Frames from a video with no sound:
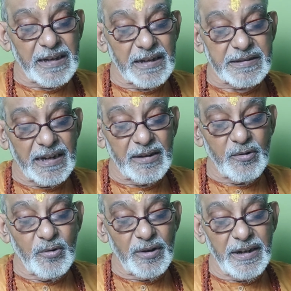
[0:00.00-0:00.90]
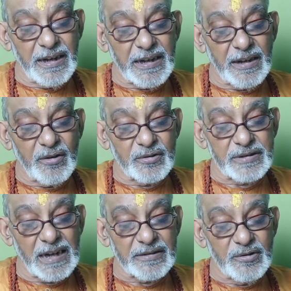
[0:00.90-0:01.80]
प्रत्येक सैनिक को एक एक और
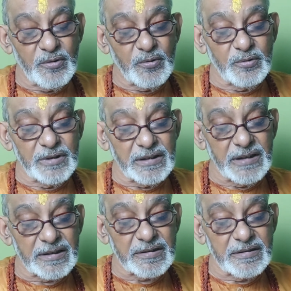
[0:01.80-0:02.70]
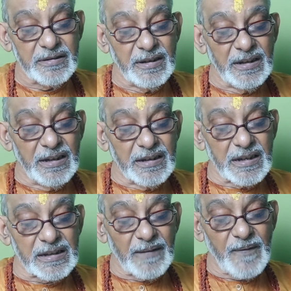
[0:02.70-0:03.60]
सारथियों को दस दस
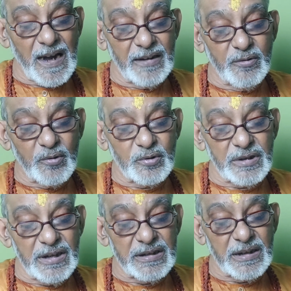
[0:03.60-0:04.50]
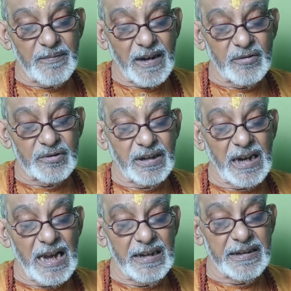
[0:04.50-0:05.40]
तथा वाहनों को तीन तीन बाणों से
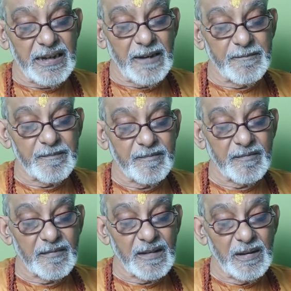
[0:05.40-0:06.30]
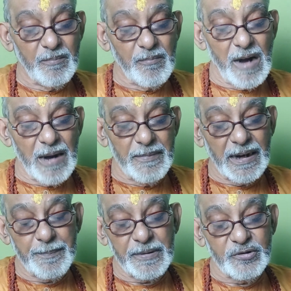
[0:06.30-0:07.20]
घायल किया
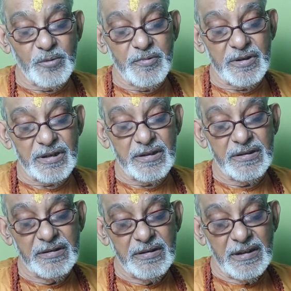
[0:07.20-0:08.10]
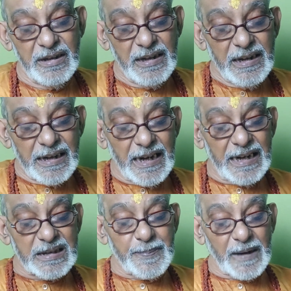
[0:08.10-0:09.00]
महामना प्रद्युम्न जी के
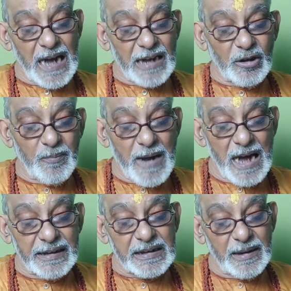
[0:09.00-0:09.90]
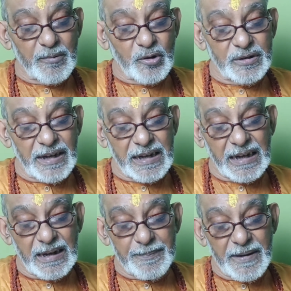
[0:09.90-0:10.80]
इस प्रकार और महान कर्म को
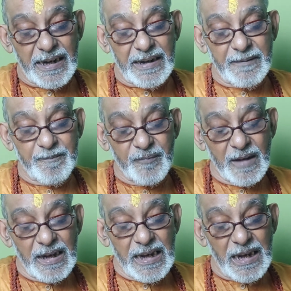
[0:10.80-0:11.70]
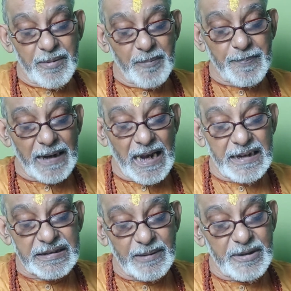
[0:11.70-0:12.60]
देखकर अपने एवं
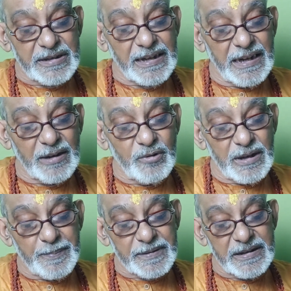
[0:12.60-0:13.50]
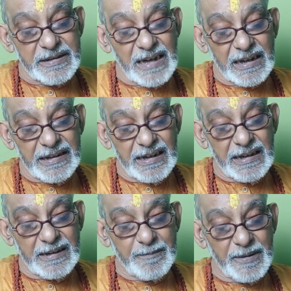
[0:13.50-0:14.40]
पराये सभी सैनिक उनकी प्रशंसा करने
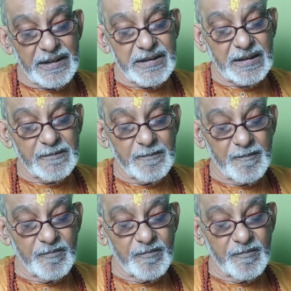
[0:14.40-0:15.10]
लगे परीक्षक